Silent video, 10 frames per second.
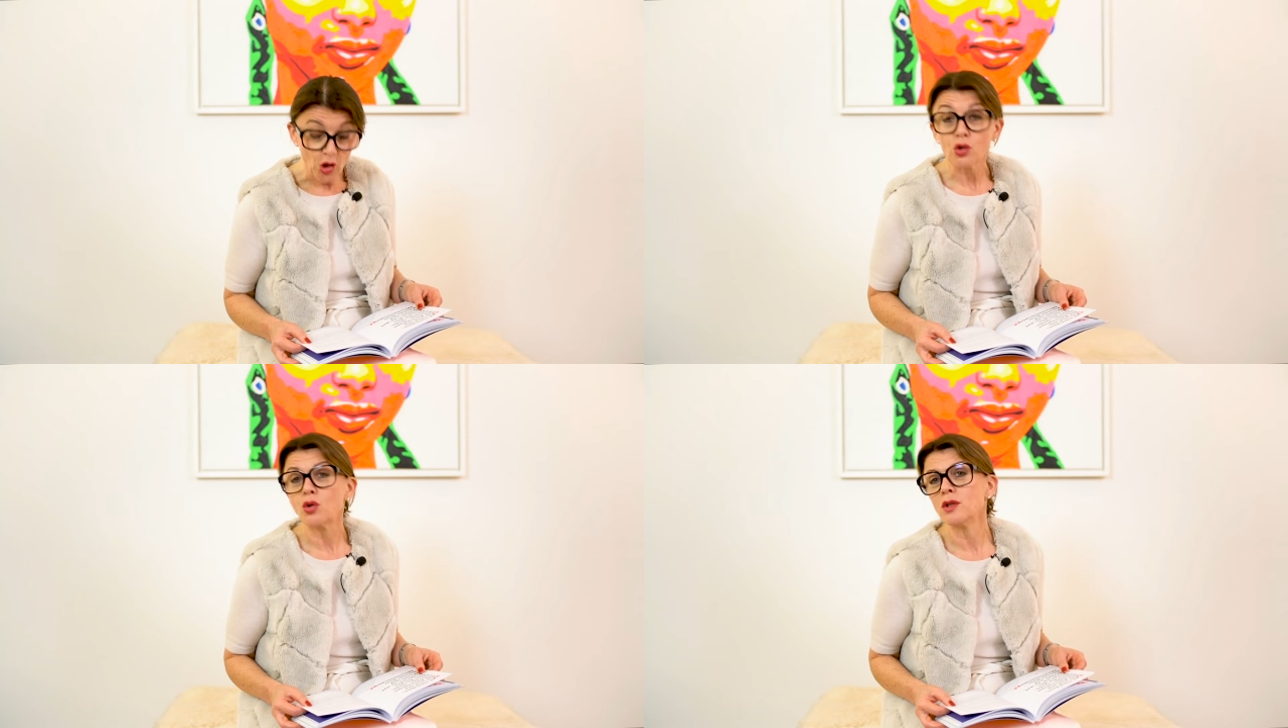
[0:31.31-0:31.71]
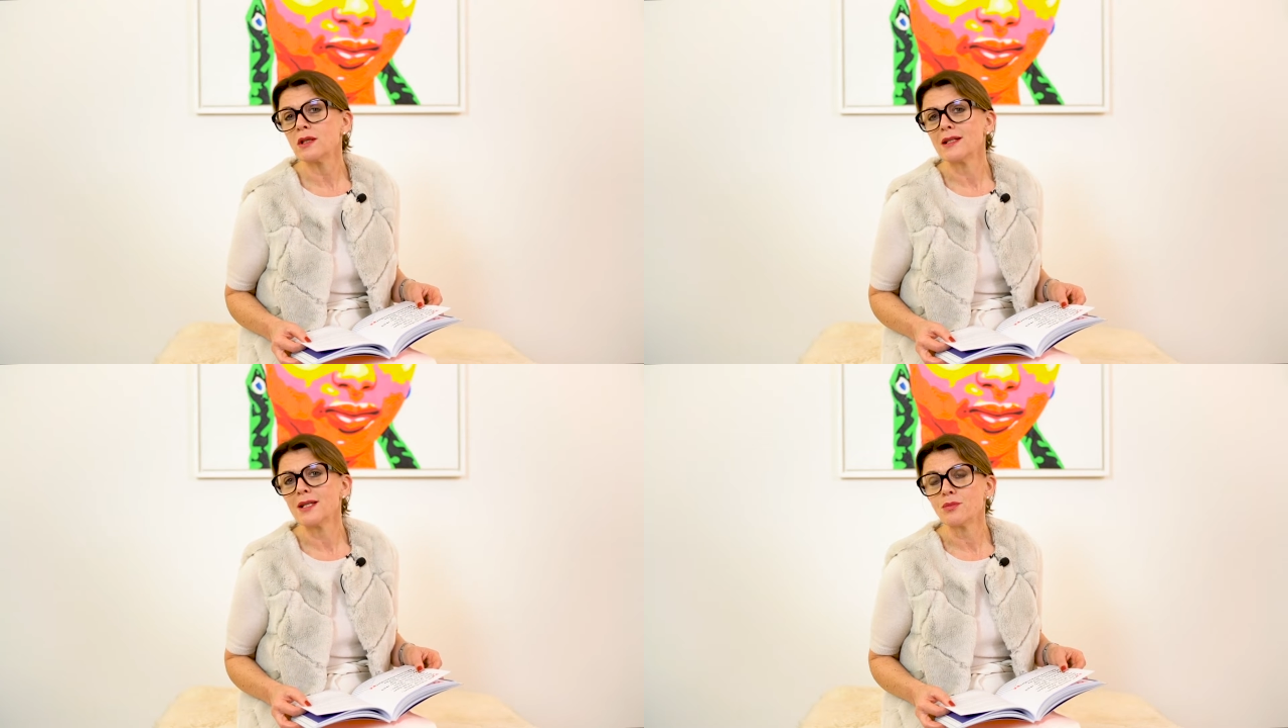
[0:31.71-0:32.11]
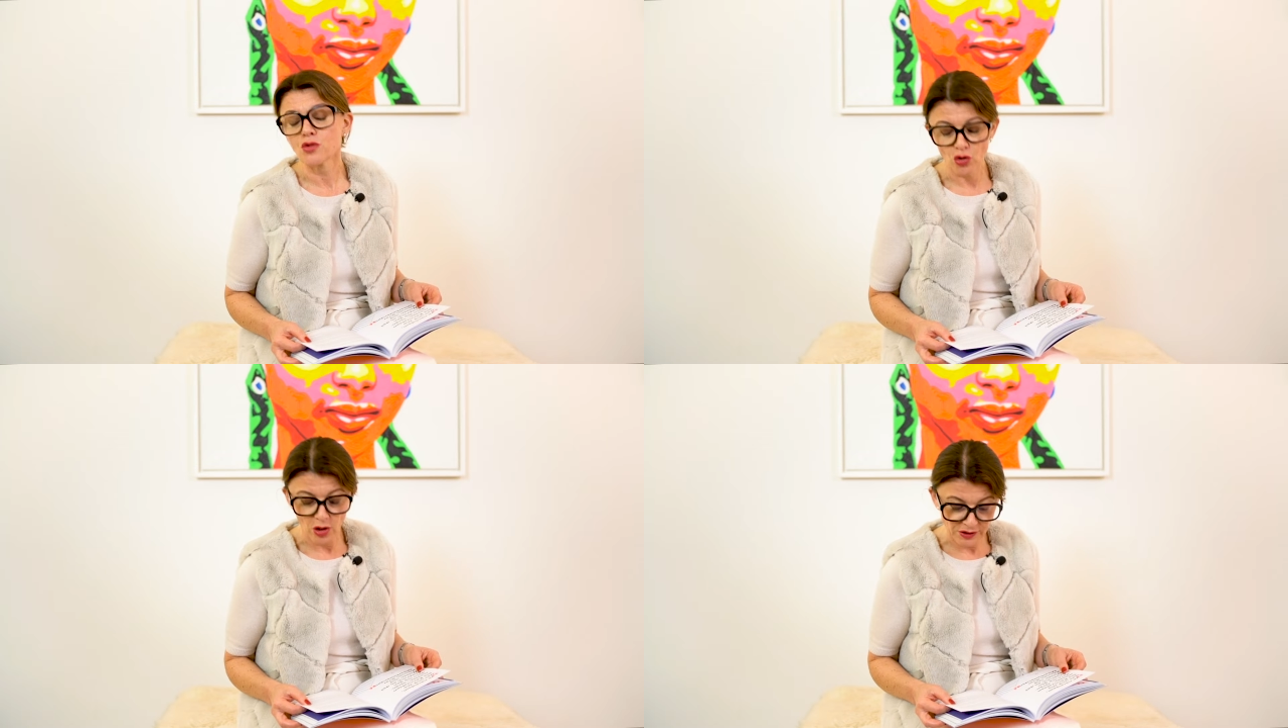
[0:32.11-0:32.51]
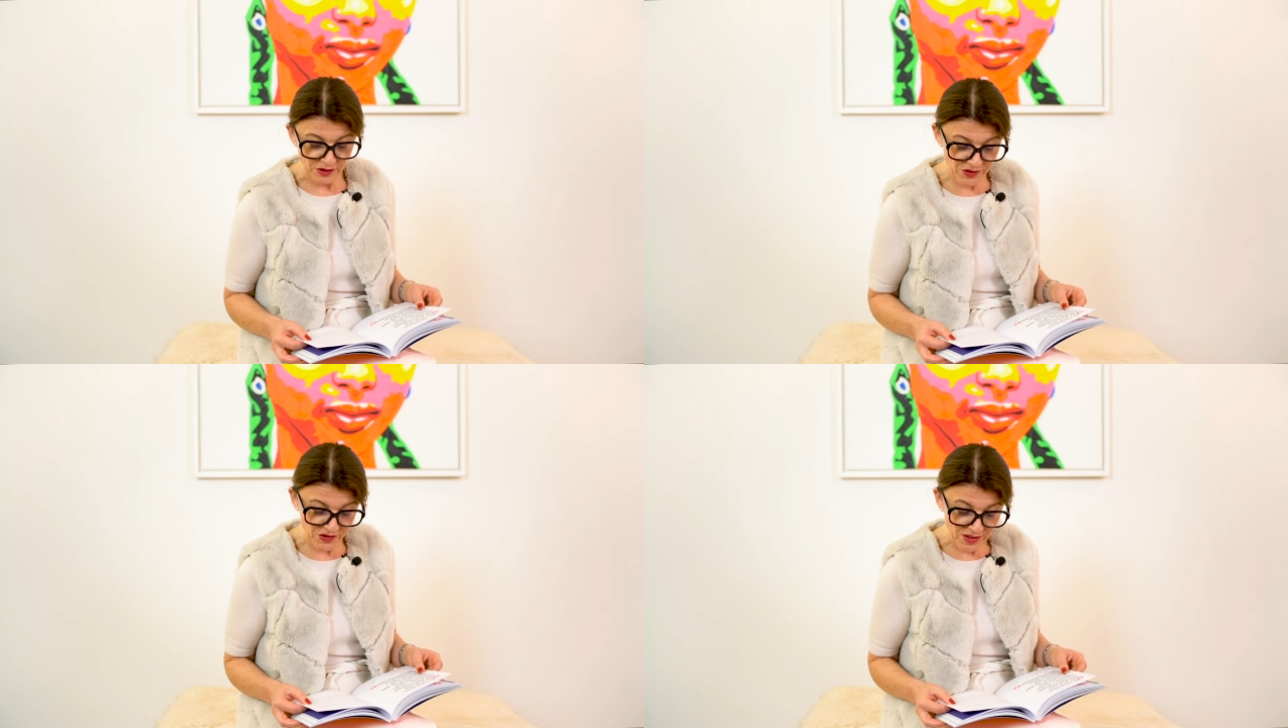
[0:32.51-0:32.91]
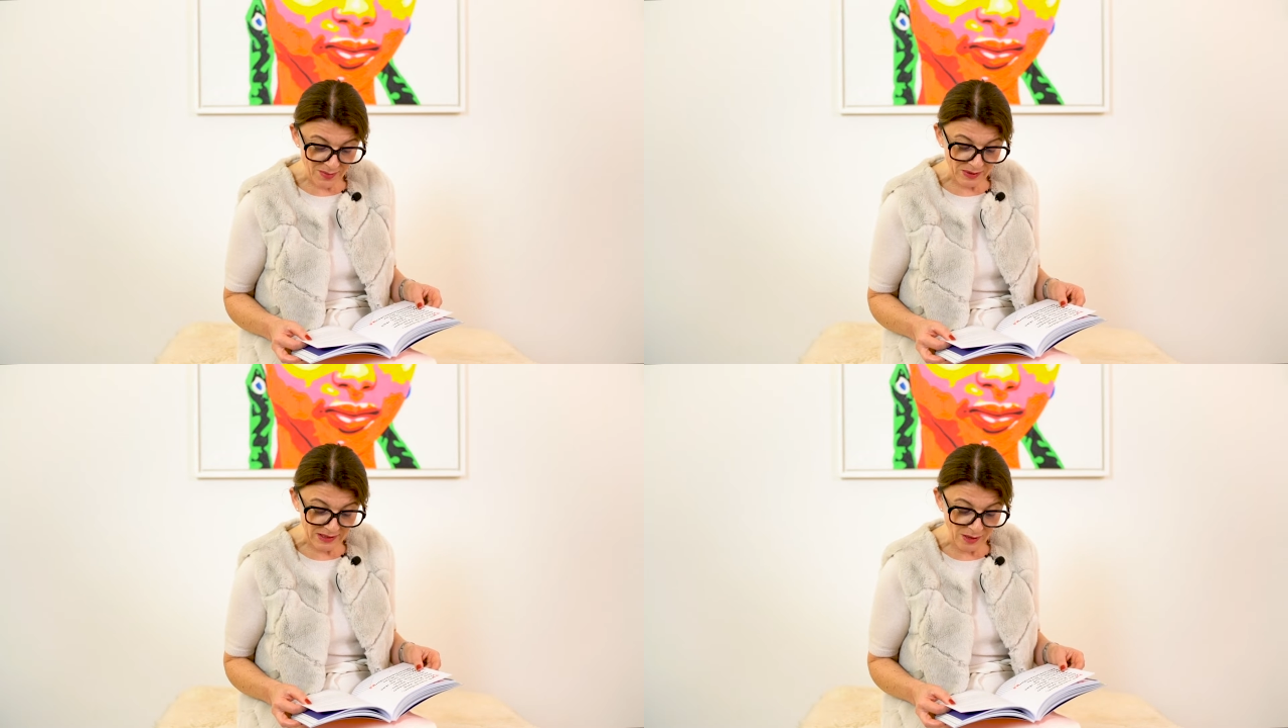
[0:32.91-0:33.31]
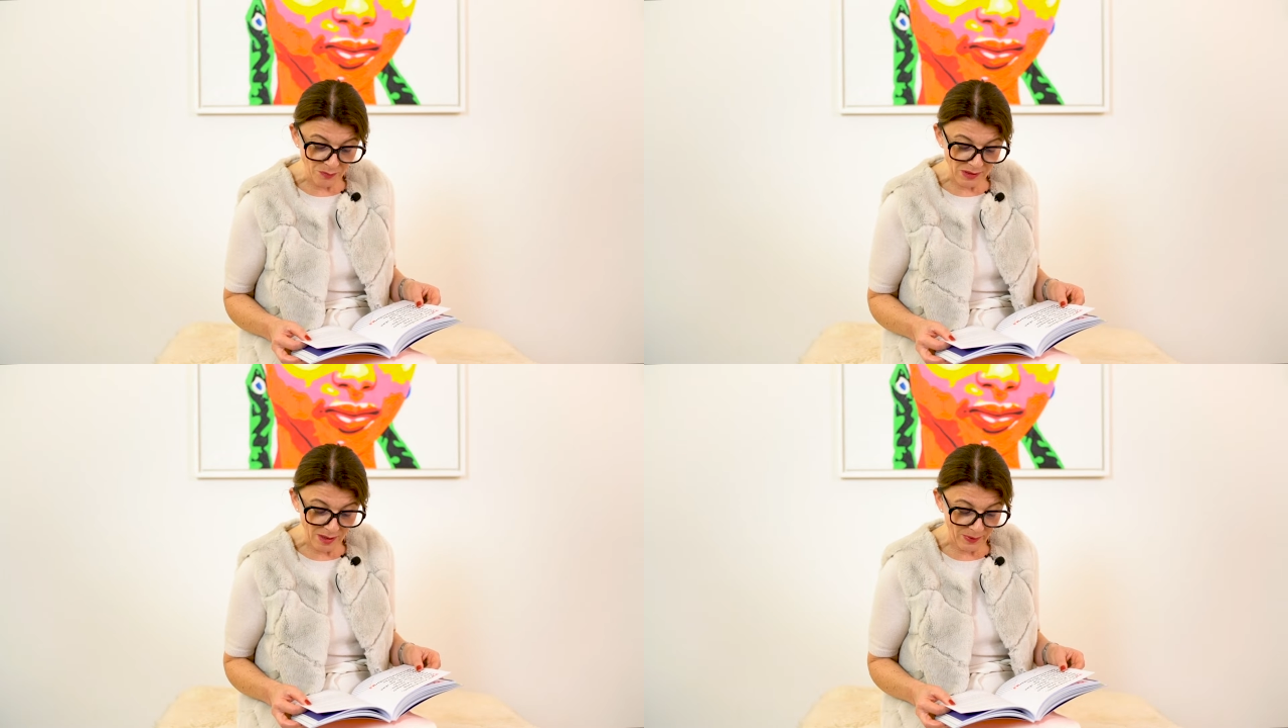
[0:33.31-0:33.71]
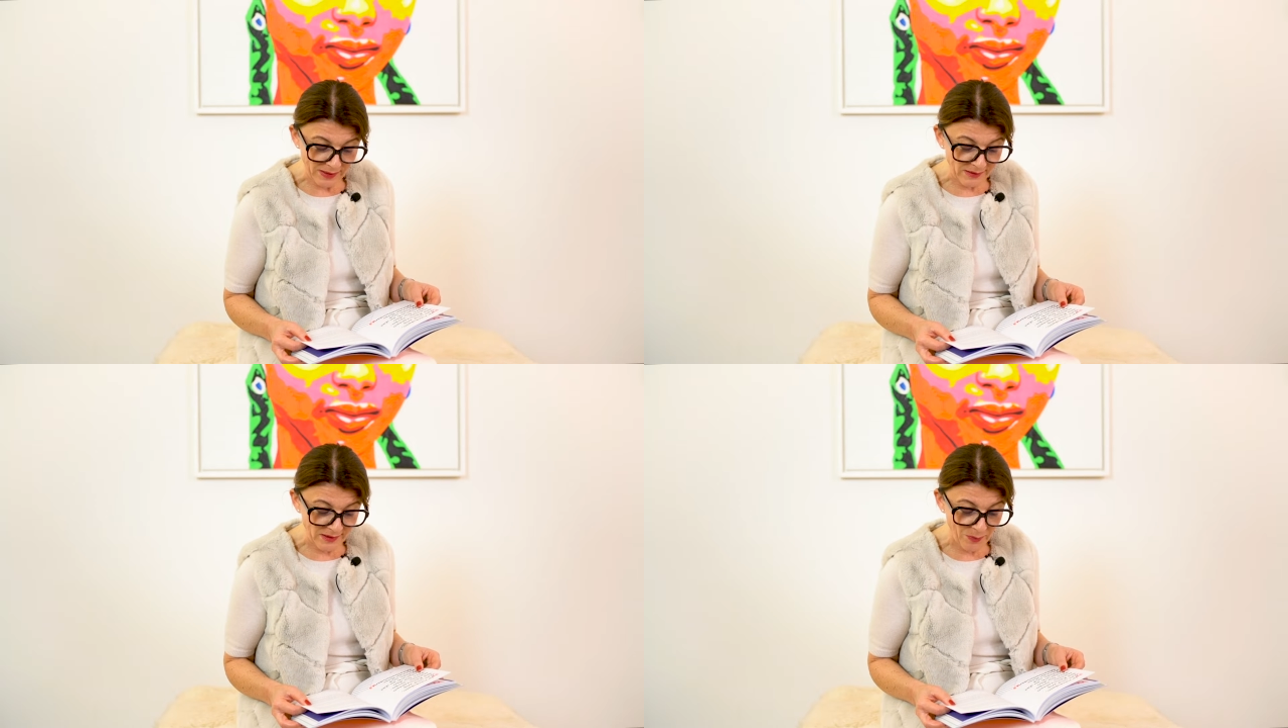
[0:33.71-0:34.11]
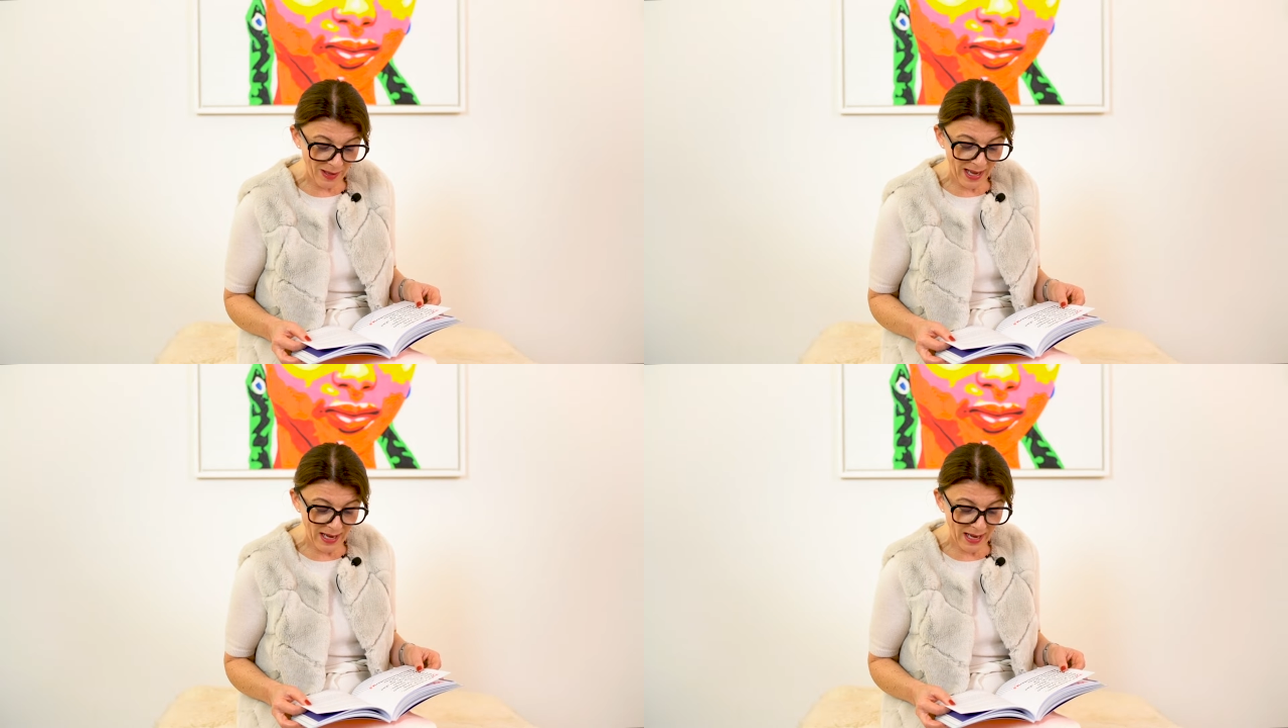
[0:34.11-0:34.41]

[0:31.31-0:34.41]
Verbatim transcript: Kunden lieben Journeys, bei denen Mitarbeitende bei